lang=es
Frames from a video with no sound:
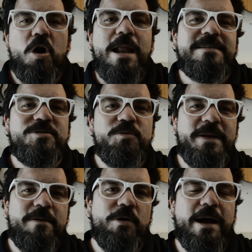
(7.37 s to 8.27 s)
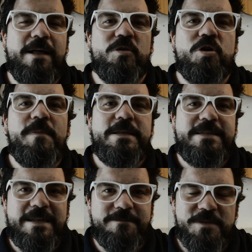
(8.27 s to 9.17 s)
Hola abogados, ¿cómo
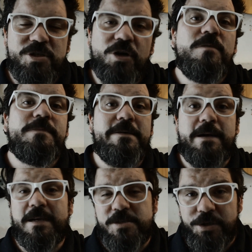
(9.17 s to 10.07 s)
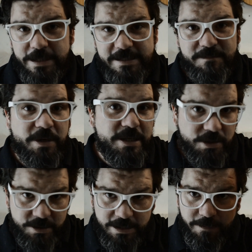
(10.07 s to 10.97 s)
están? Yo de vacaciones, por
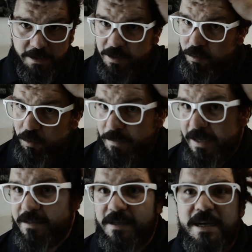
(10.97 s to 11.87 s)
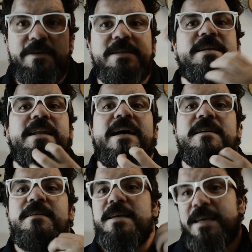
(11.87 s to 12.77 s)
eso sepan disculpar esta cabellera,
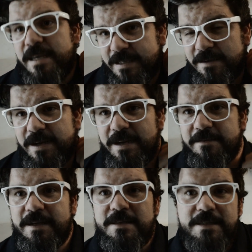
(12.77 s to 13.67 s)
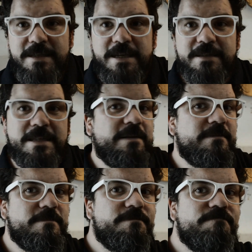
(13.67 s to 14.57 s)
esta barba, esta
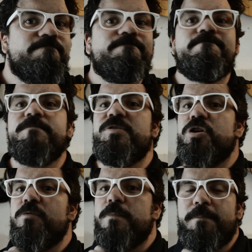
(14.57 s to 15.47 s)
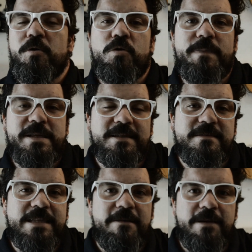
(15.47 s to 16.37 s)
chomba poco
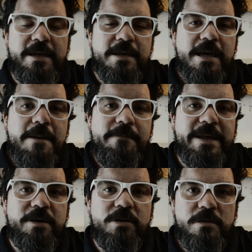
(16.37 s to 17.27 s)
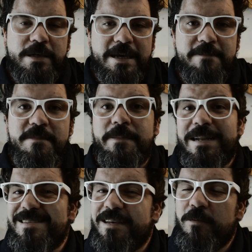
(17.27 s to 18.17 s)
presentable, pero eh, me
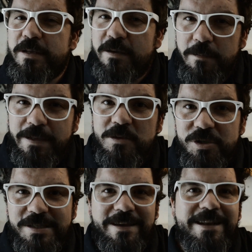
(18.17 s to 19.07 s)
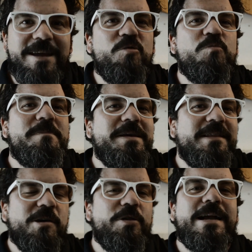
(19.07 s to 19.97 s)
parece que en cualquier momento se viene un
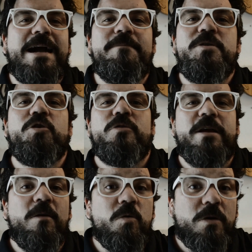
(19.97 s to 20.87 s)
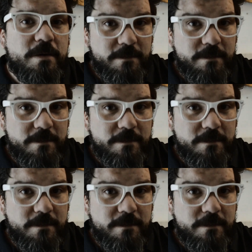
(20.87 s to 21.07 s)
video de cambio de look.